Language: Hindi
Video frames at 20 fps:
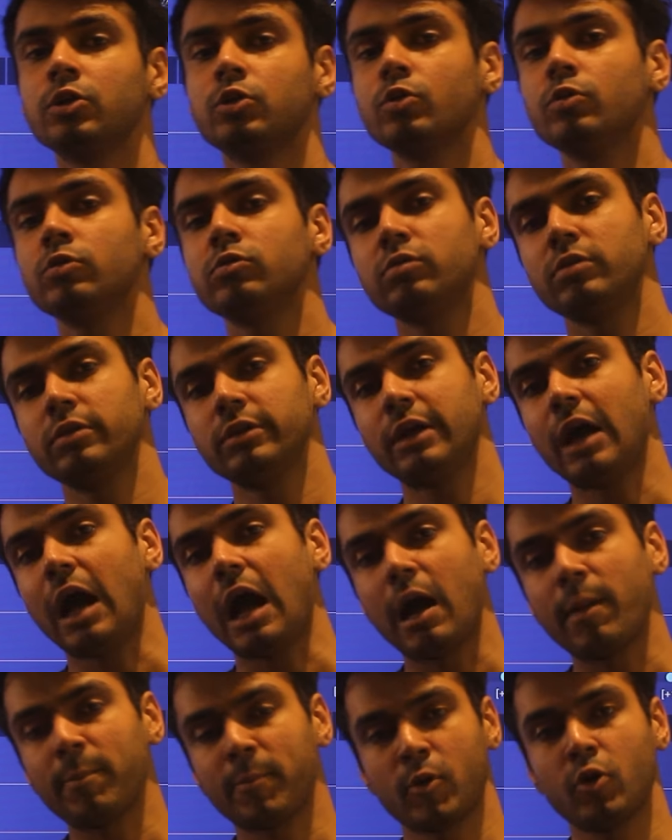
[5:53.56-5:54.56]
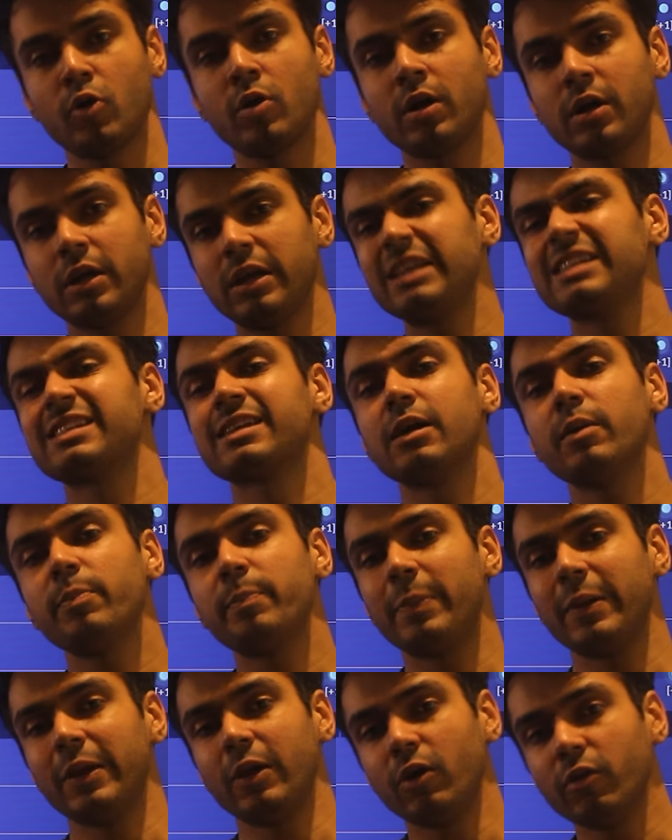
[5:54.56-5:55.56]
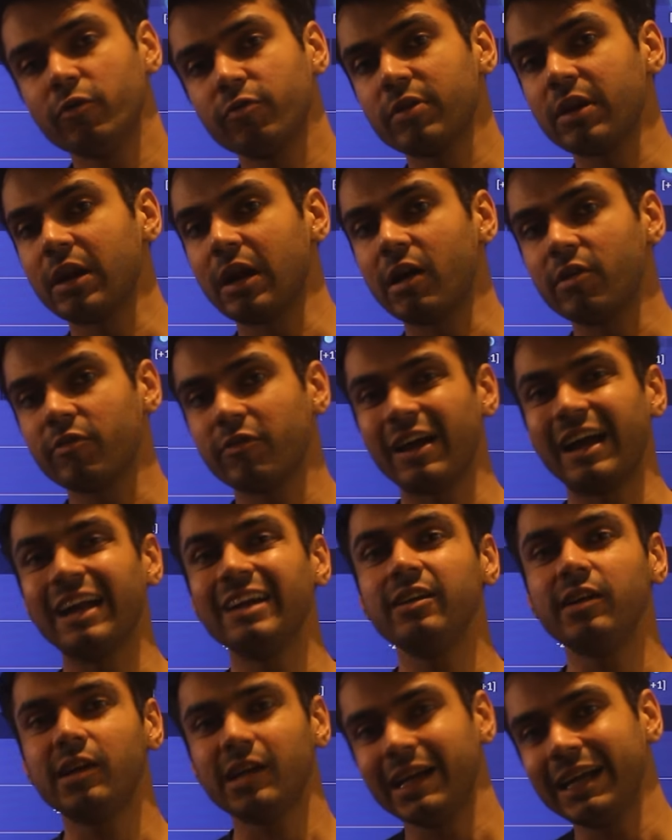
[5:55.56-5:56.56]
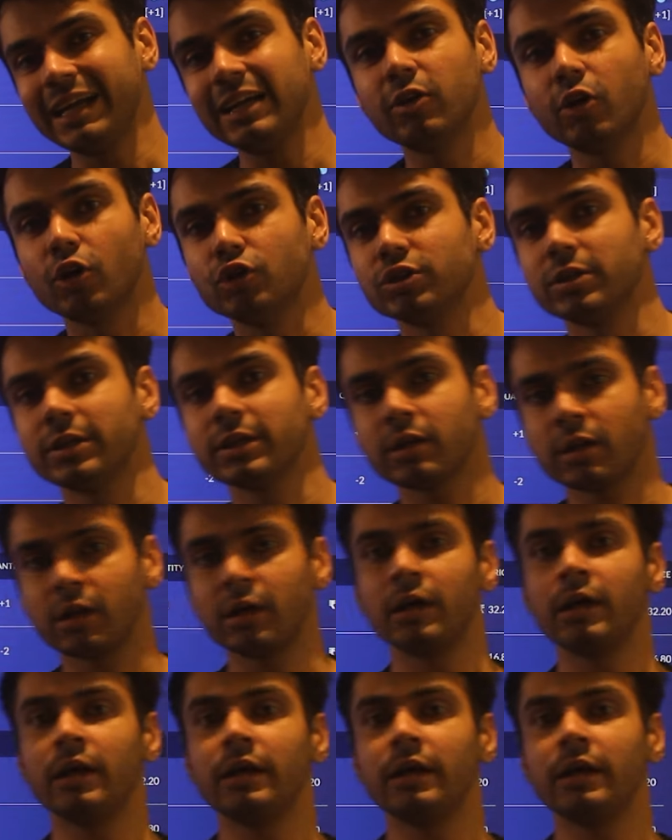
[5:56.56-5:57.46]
तो आपको अगर इसका पे ऑफ ग्राफ एंड ट्रेड लॉजिक